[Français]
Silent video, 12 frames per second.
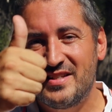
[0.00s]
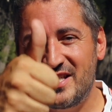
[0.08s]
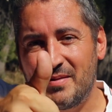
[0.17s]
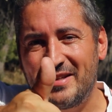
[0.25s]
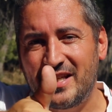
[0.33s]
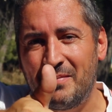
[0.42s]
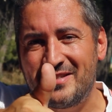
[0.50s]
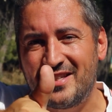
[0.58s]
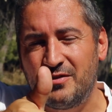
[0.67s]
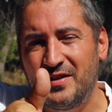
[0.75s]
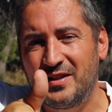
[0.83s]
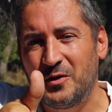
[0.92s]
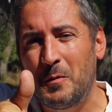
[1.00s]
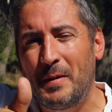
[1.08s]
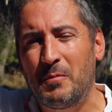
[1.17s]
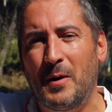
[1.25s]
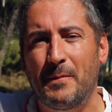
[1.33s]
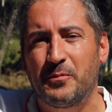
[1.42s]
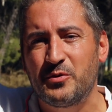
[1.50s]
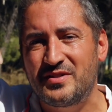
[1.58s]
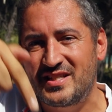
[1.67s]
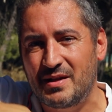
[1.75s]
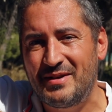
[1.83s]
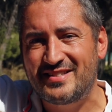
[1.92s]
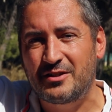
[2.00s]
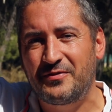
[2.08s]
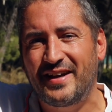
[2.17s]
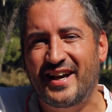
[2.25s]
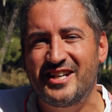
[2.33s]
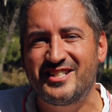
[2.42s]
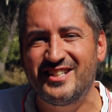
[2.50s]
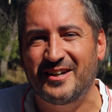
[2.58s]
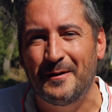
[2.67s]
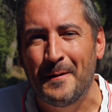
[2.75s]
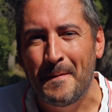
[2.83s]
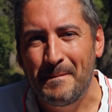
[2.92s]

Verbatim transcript: Si jamais tu as aimé cette vidéo, mets-moi un pouce. Si jamais ça te fait réagir,